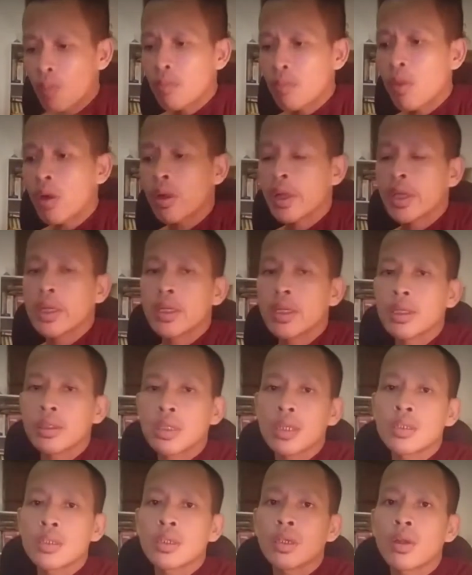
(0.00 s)
kê năng từ
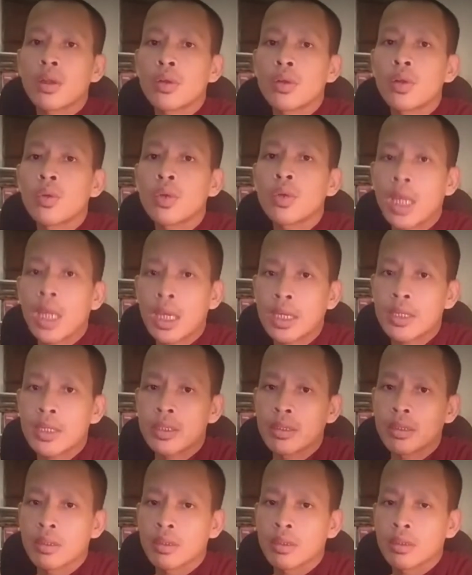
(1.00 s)
non luôn ai
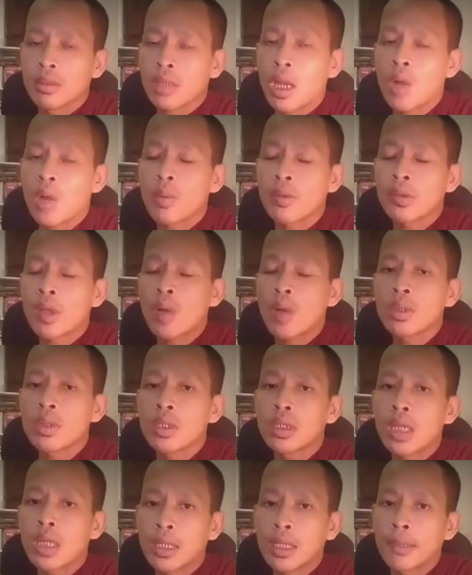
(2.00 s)
ao của sau rương
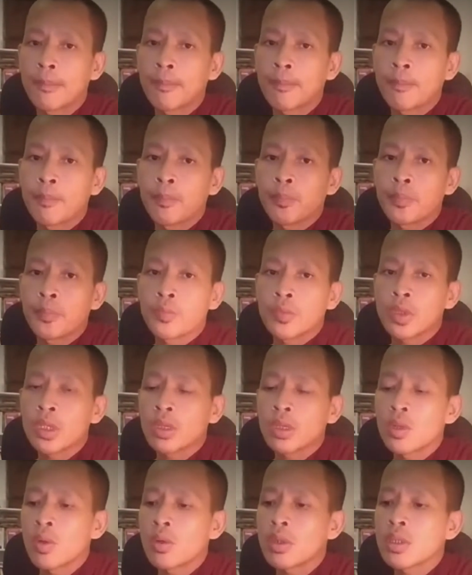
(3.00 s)
nâng kết tục
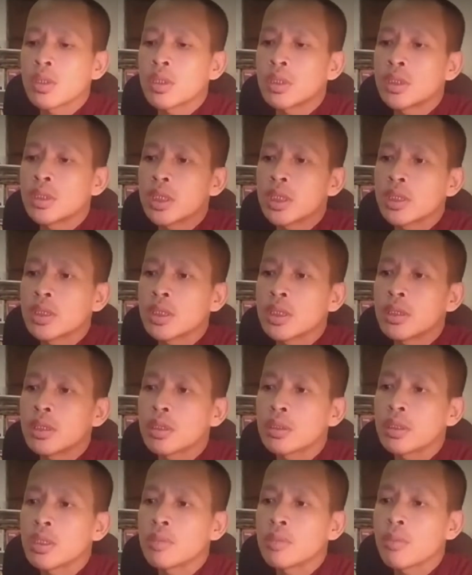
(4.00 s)
rương chiết chứ rương
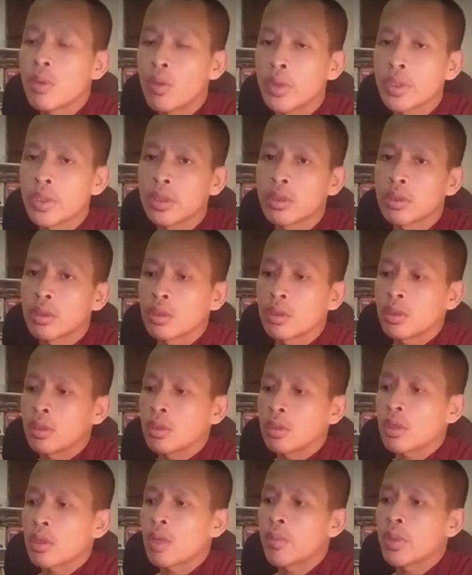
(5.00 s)
tì mùi
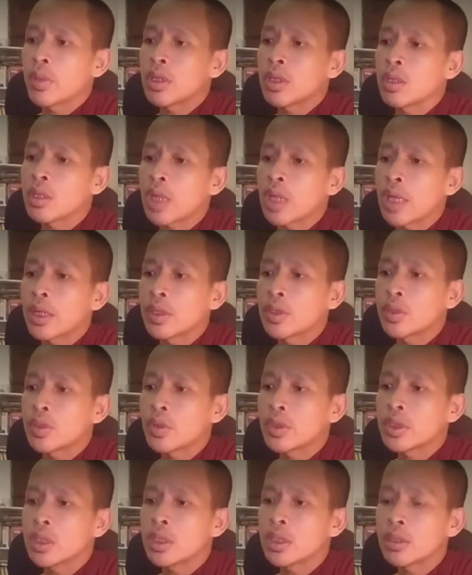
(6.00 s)
đập về rương ai cả chôn chứ
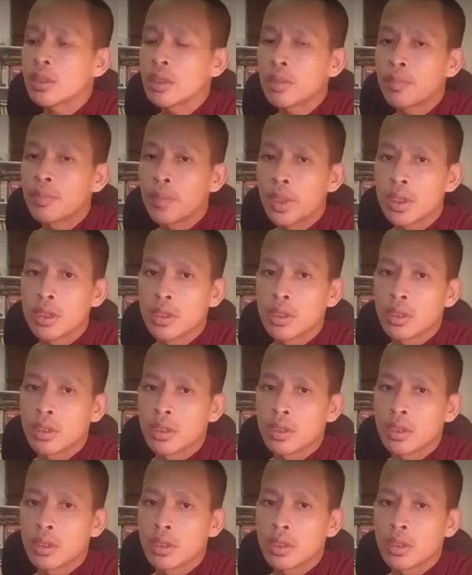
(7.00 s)
rương tì pì